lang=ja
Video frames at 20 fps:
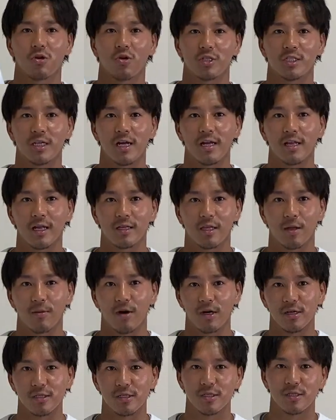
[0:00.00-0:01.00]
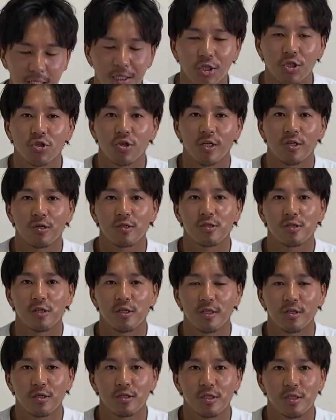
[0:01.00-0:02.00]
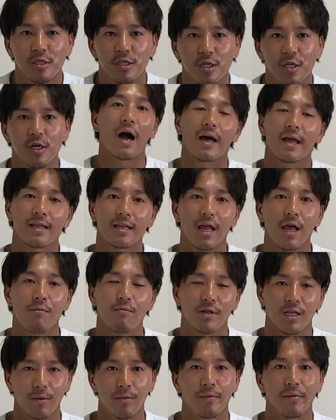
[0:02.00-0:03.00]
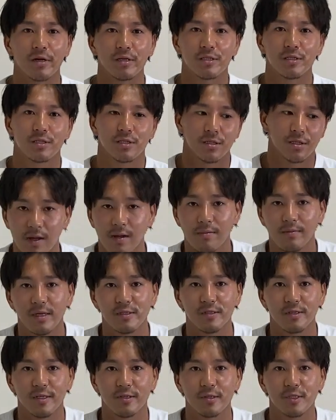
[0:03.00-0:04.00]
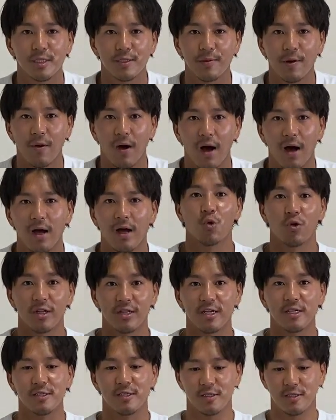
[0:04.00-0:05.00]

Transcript: こちらになってます。で、ちょっと一つ一つ開けて見てみます。まずひとつめはこれで